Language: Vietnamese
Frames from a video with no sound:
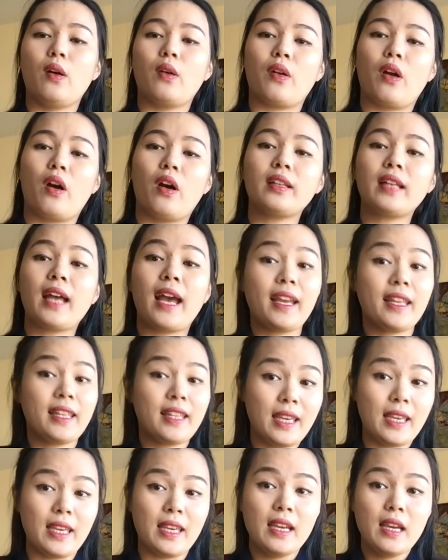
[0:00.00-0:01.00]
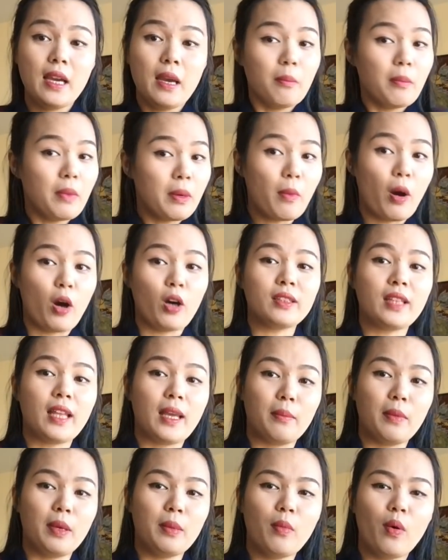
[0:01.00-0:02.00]
đồ đó, thay vì mình bỏ
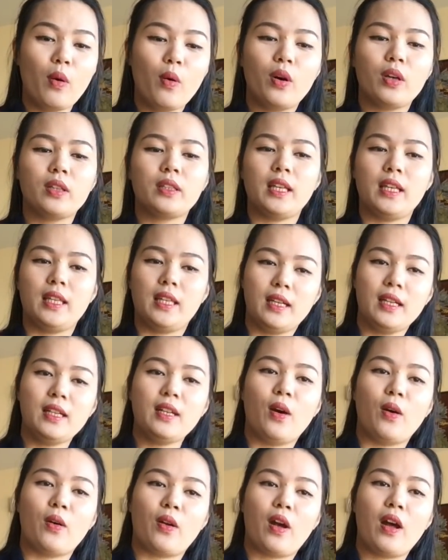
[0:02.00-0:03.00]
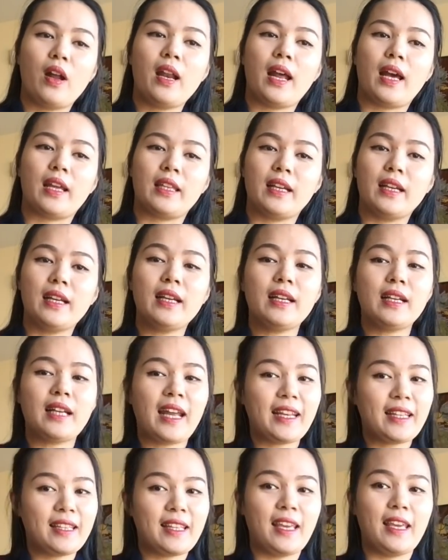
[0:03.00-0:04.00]
tiền mình mua thì những cái đồ đó là những
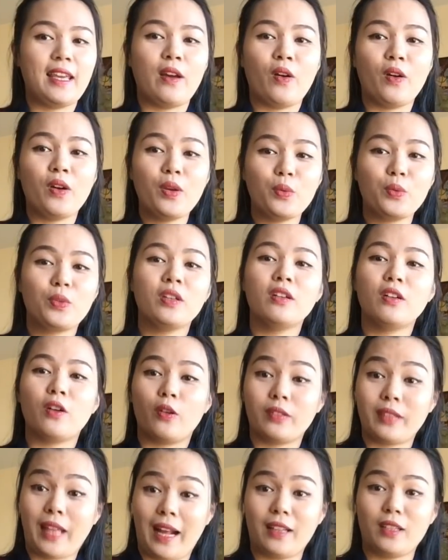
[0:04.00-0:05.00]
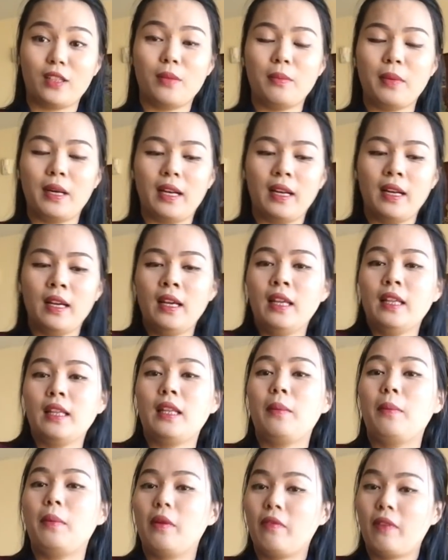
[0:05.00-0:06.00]
anh chị họ yêu thương họ tặng cho mình, thì
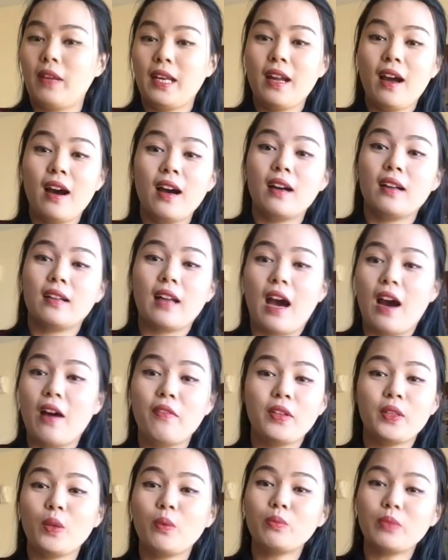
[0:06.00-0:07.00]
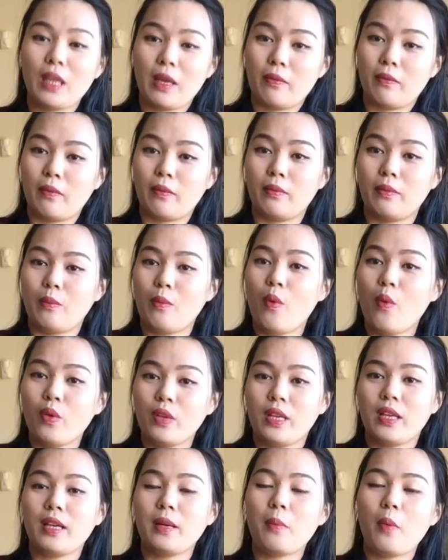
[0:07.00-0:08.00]
mình phải đỡ phải tốn tiền mình mua
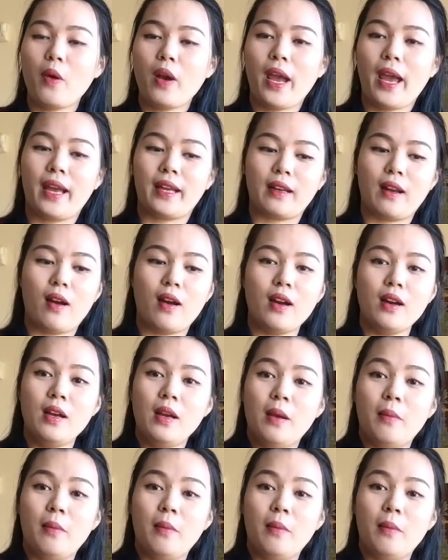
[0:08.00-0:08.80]
những cái món hàng đó.